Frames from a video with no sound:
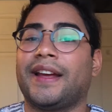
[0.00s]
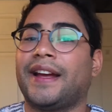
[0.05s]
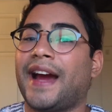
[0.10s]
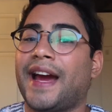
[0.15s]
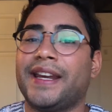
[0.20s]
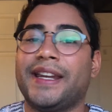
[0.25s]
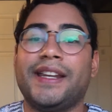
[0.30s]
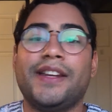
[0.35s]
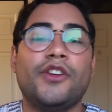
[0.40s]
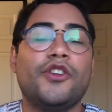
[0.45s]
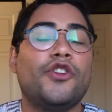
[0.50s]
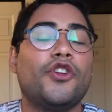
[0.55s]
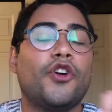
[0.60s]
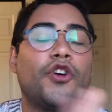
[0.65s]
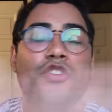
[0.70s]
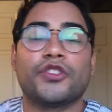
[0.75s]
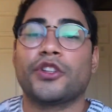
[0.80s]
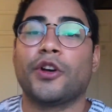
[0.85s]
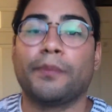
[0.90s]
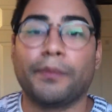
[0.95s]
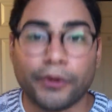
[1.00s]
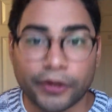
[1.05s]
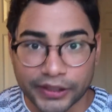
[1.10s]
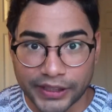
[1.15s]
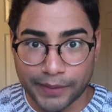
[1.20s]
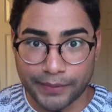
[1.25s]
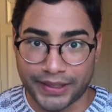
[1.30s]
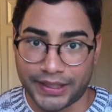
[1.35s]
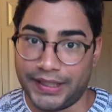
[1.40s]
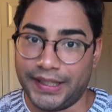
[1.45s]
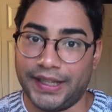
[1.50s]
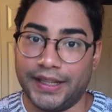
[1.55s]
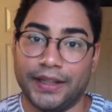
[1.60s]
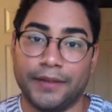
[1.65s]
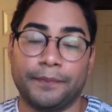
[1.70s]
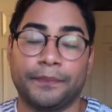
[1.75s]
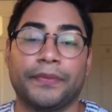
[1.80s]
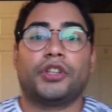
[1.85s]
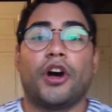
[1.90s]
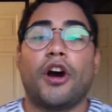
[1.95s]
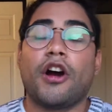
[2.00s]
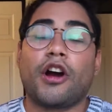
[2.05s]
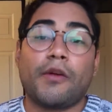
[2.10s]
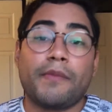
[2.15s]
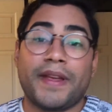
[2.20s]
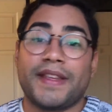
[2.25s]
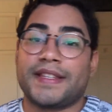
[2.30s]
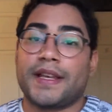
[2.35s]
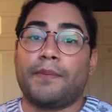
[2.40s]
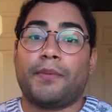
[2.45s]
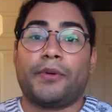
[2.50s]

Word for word: Gary no soporta para nada. Todo comienza